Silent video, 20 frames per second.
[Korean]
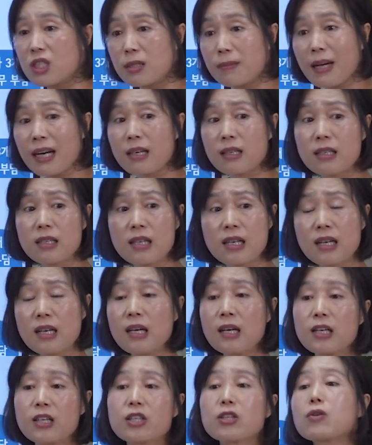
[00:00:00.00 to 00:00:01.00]
지방을
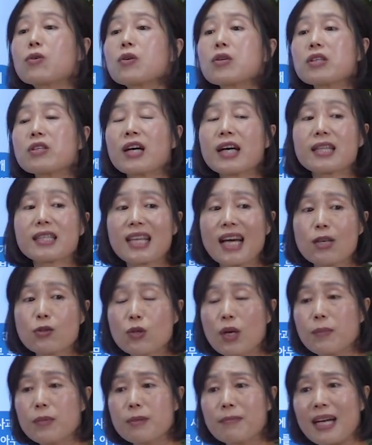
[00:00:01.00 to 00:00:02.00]
그리고 이러한
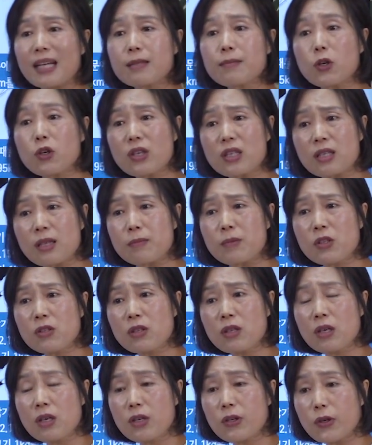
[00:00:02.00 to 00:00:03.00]
탄수화물을 많이 먹게
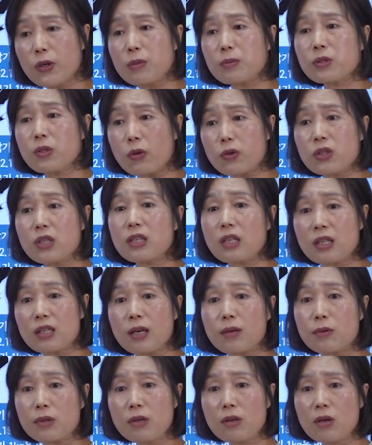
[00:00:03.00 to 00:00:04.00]
되면 여러분들 어떻게
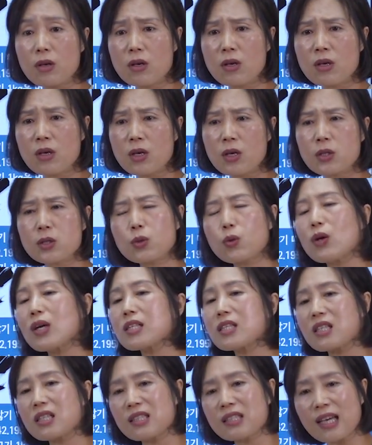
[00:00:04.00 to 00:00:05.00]
된다고요?
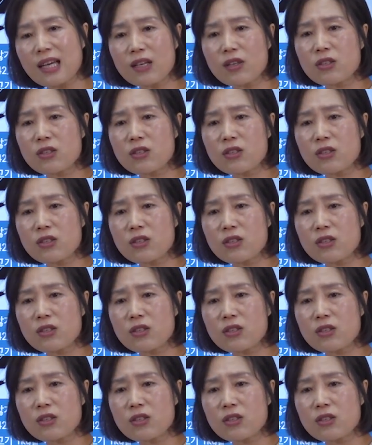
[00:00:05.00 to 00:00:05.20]
소화시키는데